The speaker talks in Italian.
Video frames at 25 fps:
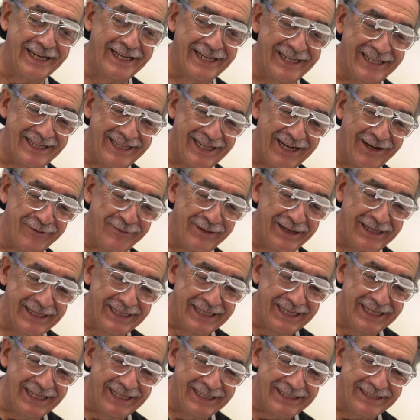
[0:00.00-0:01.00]
Lì fu
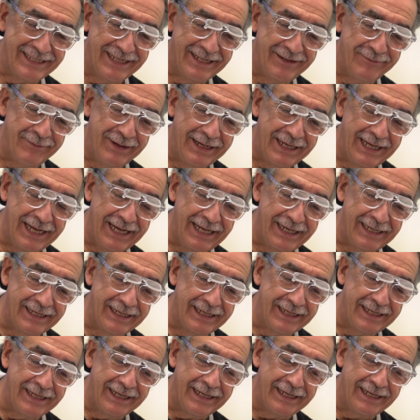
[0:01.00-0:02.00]
un momento
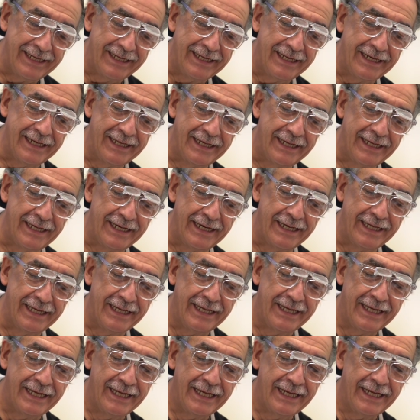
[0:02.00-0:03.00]
veramente magico,
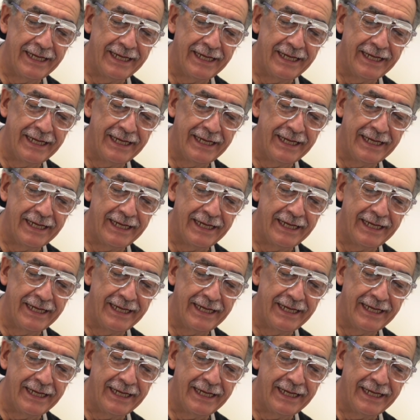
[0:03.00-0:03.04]
eh, mi